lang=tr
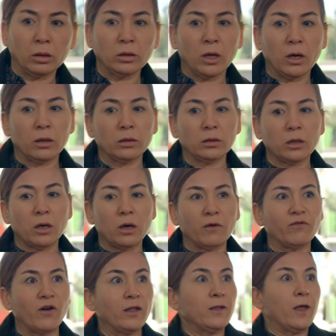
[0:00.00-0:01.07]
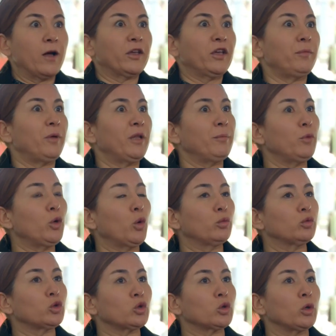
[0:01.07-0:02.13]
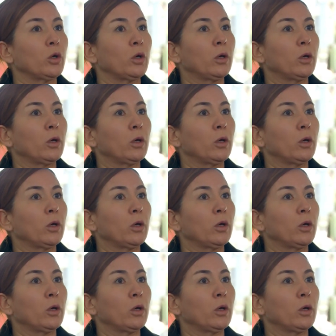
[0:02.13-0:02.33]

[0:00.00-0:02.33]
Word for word: Allah Allah vallahi bilmiyormuş.